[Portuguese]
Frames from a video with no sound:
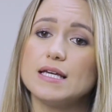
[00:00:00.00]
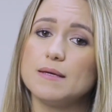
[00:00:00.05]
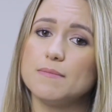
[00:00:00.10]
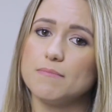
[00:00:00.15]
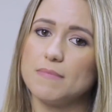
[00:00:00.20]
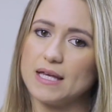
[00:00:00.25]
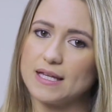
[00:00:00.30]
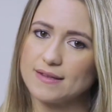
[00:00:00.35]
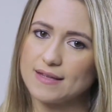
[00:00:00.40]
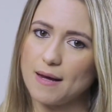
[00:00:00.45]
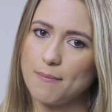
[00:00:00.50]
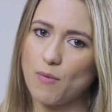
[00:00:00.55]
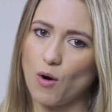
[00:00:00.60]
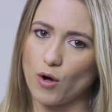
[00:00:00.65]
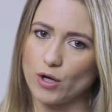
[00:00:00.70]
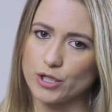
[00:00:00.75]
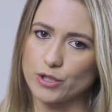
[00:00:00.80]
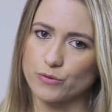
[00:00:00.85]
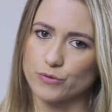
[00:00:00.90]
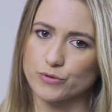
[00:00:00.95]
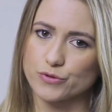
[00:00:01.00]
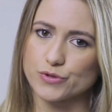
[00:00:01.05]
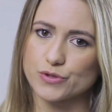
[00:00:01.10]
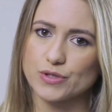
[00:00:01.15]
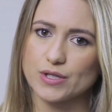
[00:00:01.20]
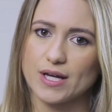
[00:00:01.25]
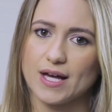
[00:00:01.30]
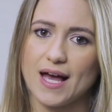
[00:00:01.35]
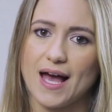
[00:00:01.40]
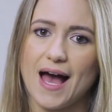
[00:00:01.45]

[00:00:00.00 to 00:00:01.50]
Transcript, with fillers: e metabólicos,